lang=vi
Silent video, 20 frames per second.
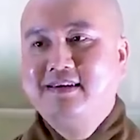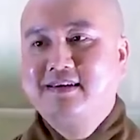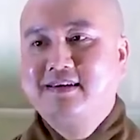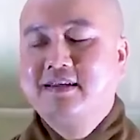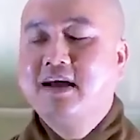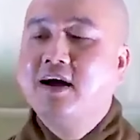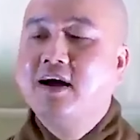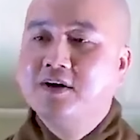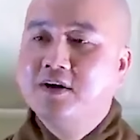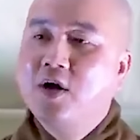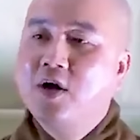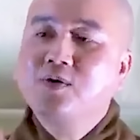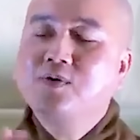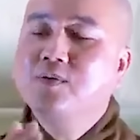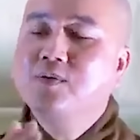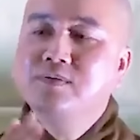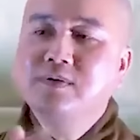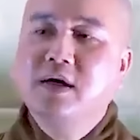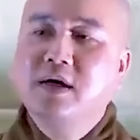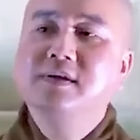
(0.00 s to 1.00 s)
Thời đó
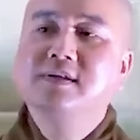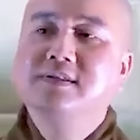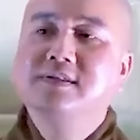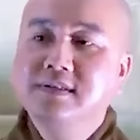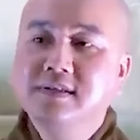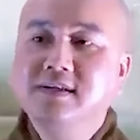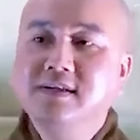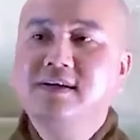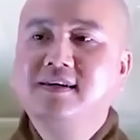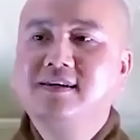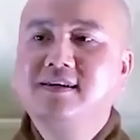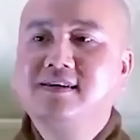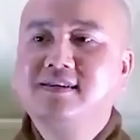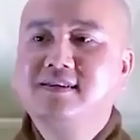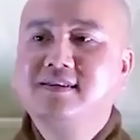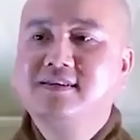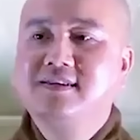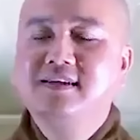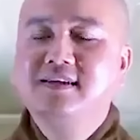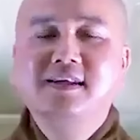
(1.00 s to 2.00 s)
cũng thời xưa,
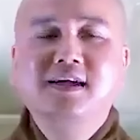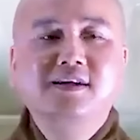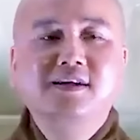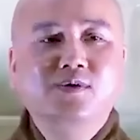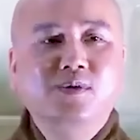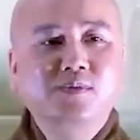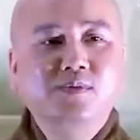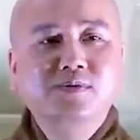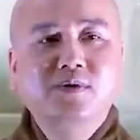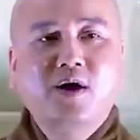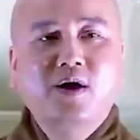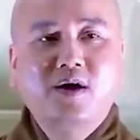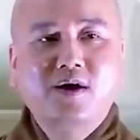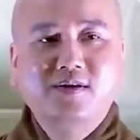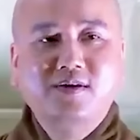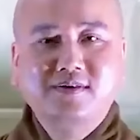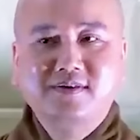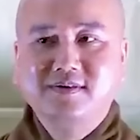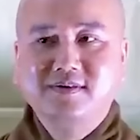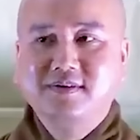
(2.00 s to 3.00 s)
cho nên cũng
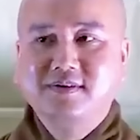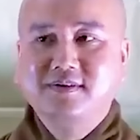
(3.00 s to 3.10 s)
còn